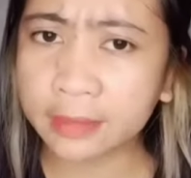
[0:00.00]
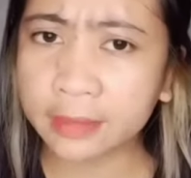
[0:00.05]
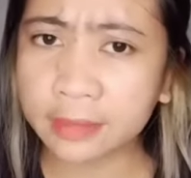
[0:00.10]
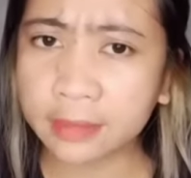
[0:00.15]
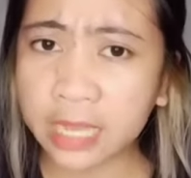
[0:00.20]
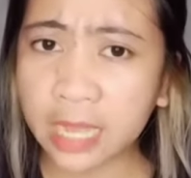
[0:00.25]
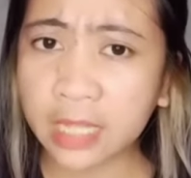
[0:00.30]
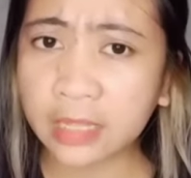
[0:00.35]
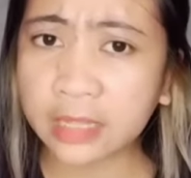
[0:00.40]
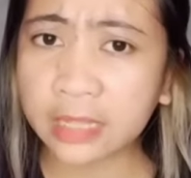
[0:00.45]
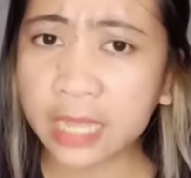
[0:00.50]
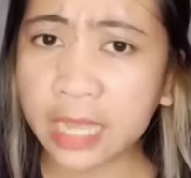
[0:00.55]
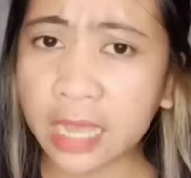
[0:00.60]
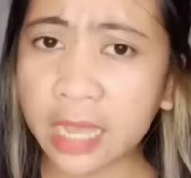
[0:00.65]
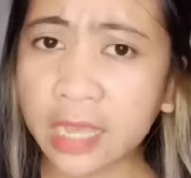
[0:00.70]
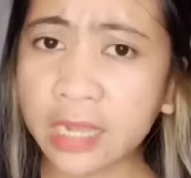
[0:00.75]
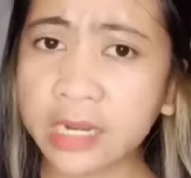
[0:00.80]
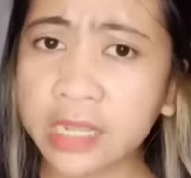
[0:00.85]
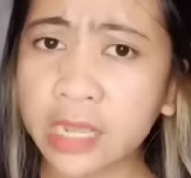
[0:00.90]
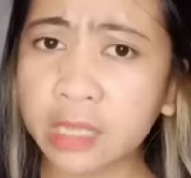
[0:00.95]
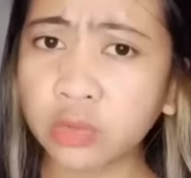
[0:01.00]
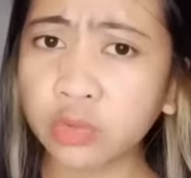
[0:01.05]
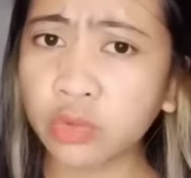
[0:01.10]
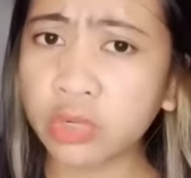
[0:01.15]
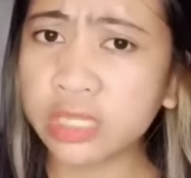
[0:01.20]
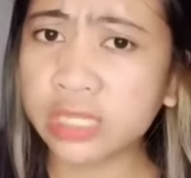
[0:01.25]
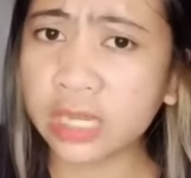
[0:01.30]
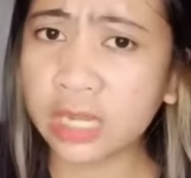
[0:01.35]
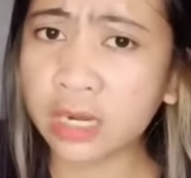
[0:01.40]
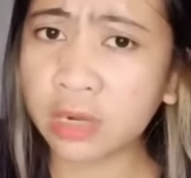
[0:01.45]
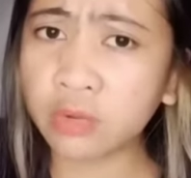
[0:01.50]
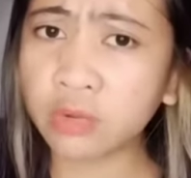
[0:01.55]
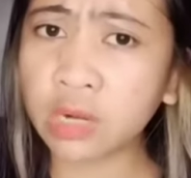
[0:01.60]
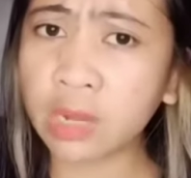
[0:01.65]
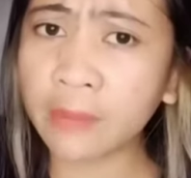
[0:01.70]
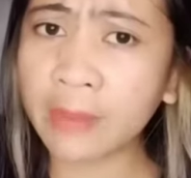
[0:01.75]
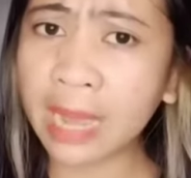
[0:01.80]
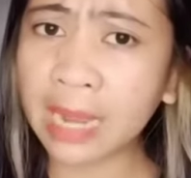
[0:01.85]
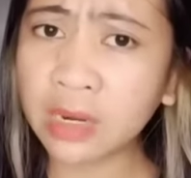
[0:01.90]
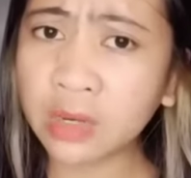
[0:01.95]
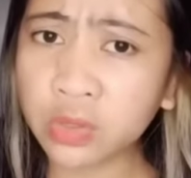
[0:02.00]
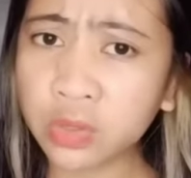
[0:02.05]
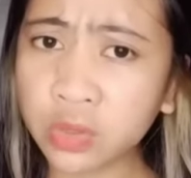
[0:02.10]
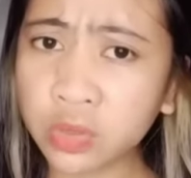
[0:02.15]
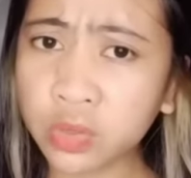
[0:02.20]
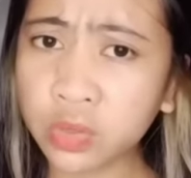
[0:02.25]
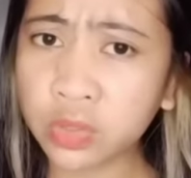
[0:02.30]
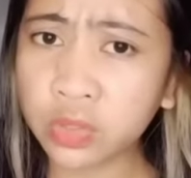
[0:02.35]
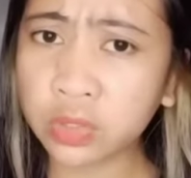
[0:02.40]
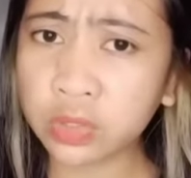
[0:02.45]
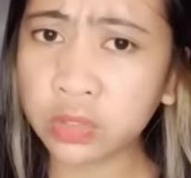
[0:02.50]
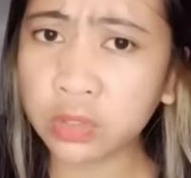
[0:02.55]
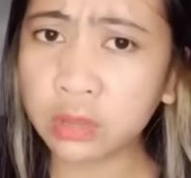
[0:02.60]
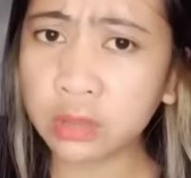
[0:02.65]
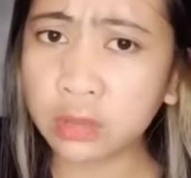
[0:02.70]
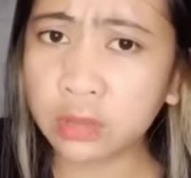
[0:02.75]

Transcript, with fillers: Ternyata dia tuh di sana udah bangkrut